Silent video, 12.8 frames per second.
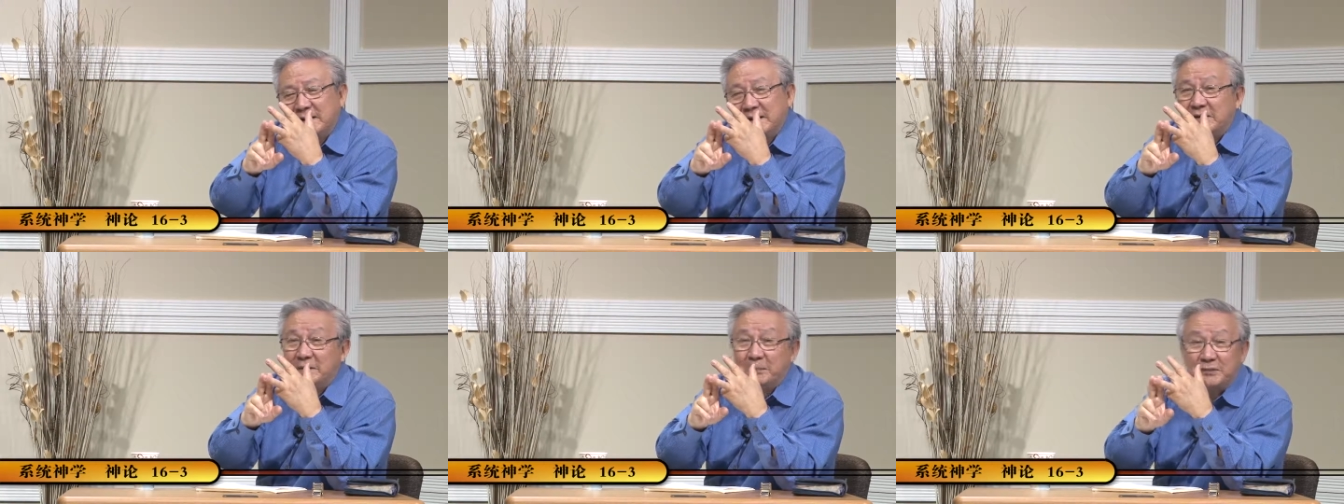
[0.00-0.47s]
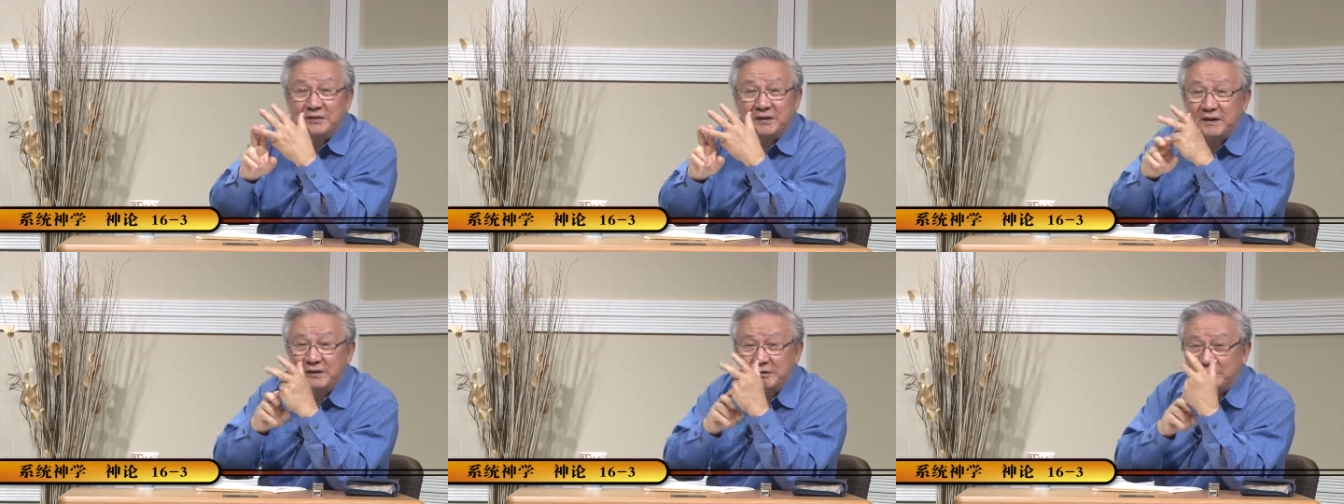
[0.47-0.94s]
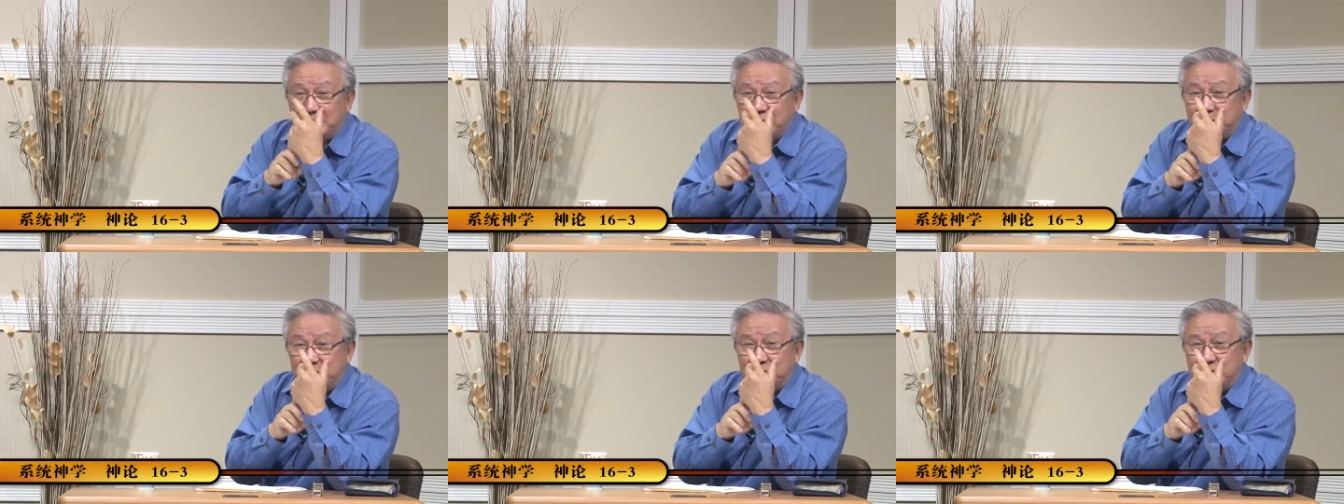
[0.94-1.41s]
可是不是科学
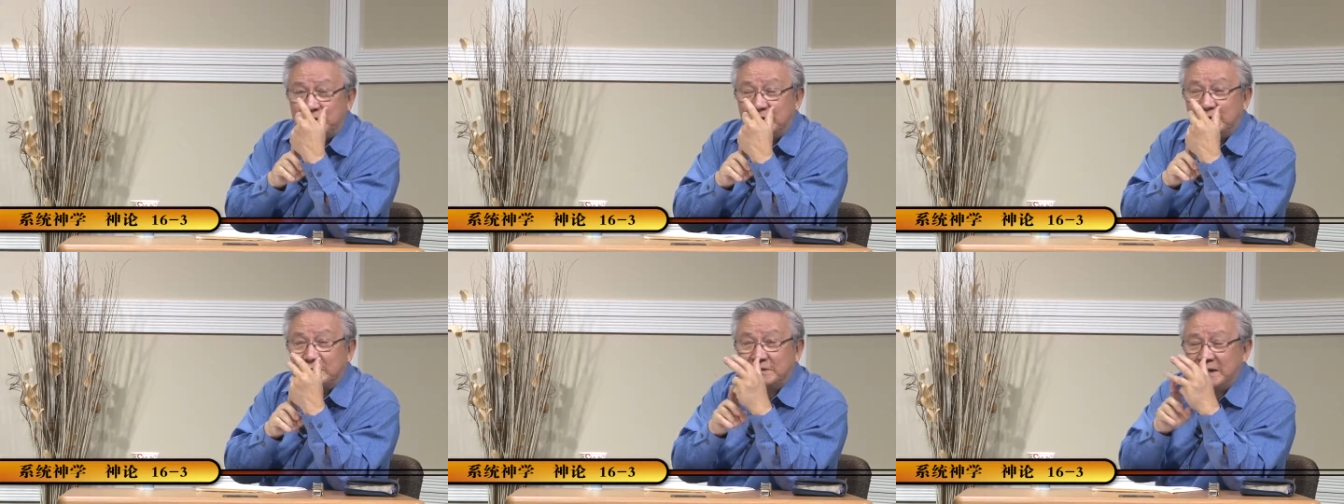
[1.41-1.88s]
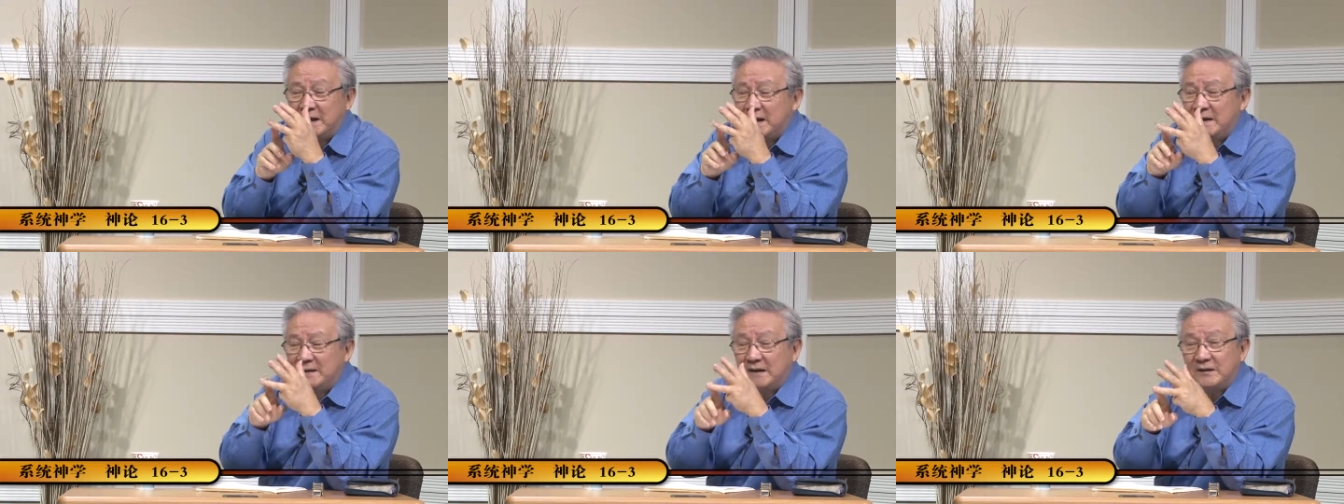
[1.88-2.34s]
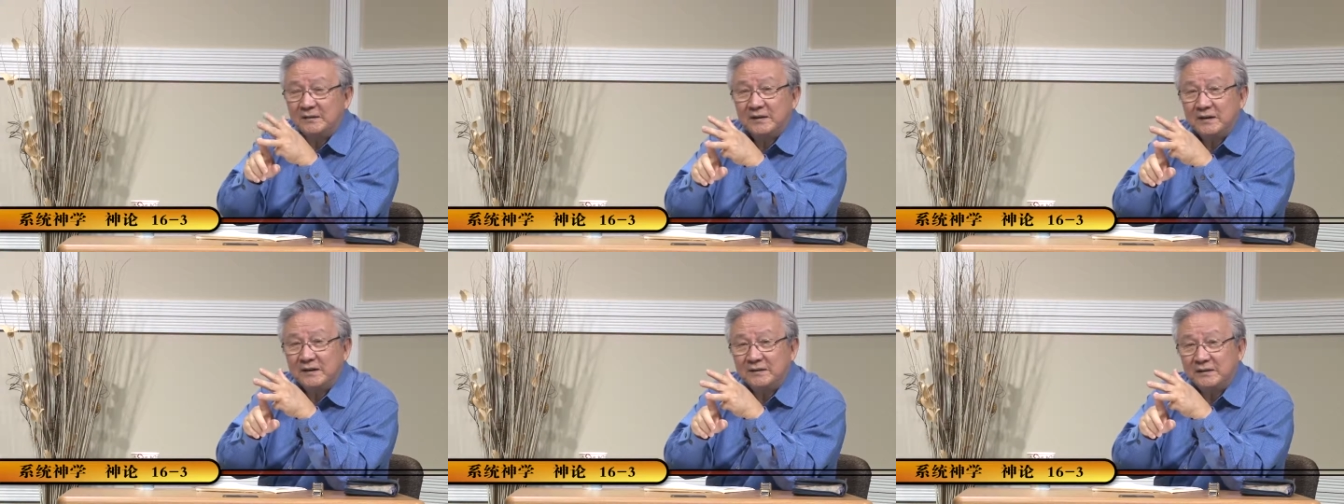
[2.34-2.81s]
所必须的东西，它
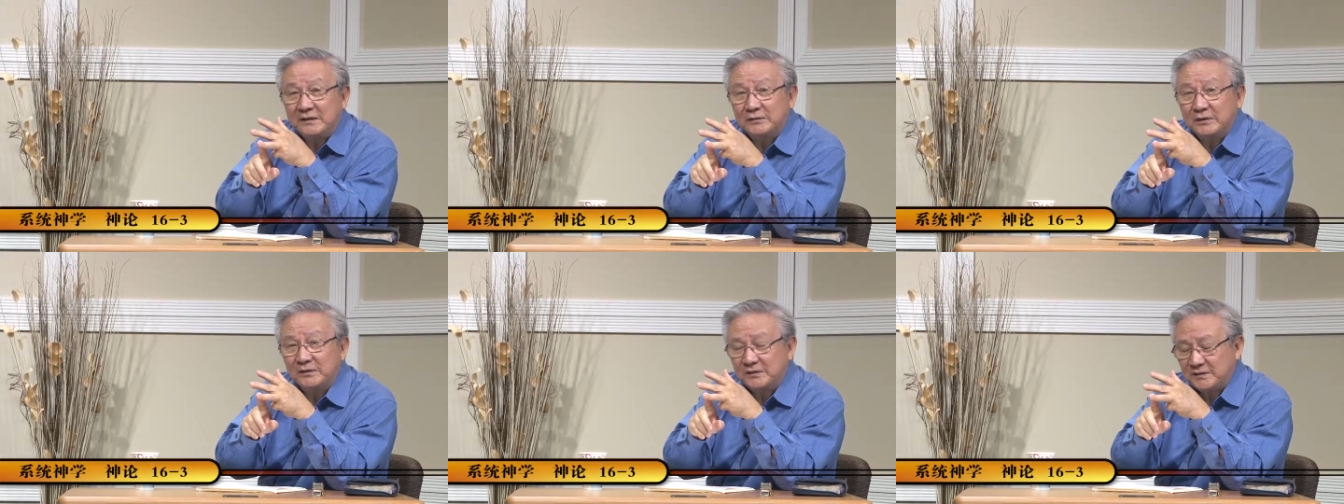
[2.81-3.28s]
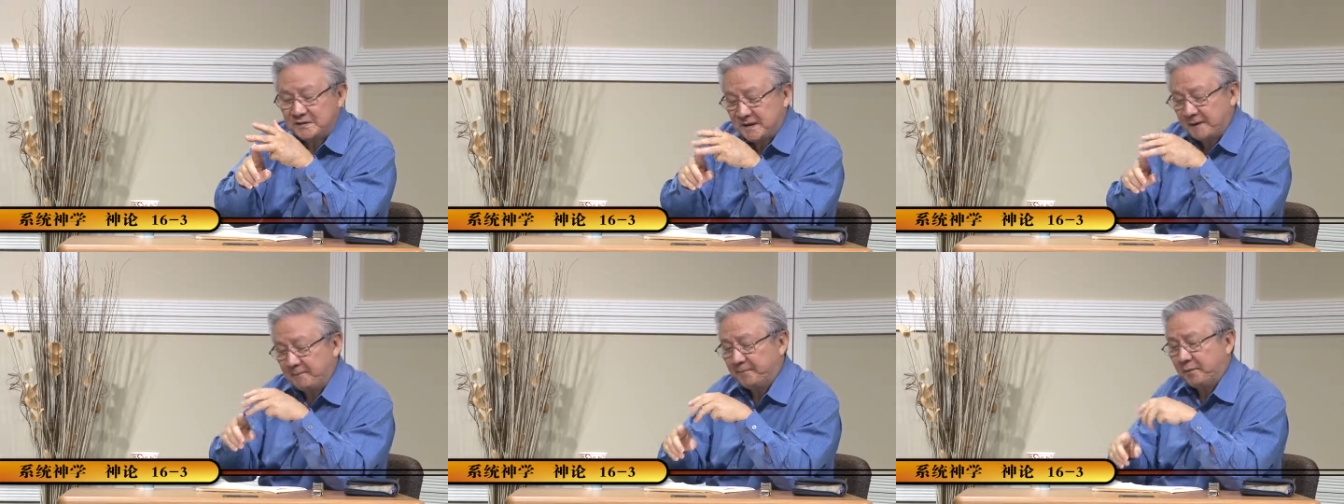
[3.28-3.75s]
是一个哲学思想。